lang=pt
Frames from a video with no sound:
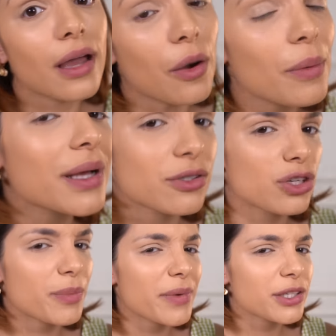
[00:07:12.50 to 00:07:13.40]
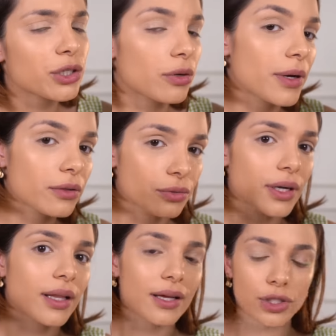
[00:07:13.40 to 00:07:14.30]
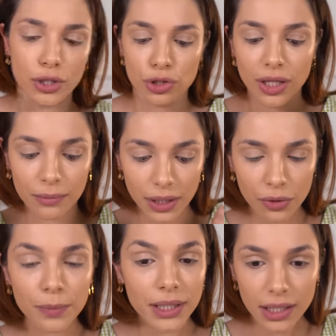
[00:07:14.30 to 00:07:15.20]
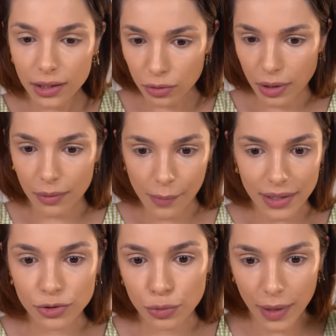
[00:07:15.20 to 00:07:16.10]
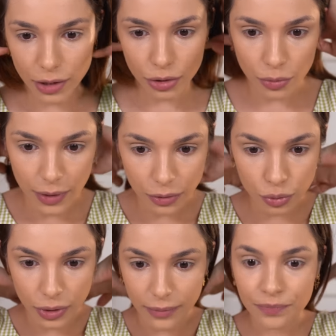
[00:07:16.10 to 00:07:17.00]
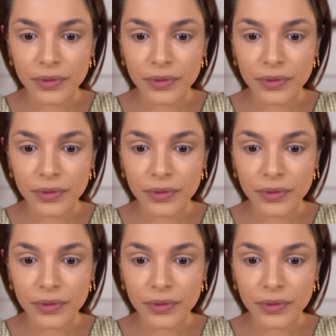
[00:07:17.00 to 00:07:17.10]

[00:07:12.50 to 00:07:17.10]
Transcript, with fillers: É uma base de média cobertura, tá, gente? Na minha opinião, é uma base de média cobertura.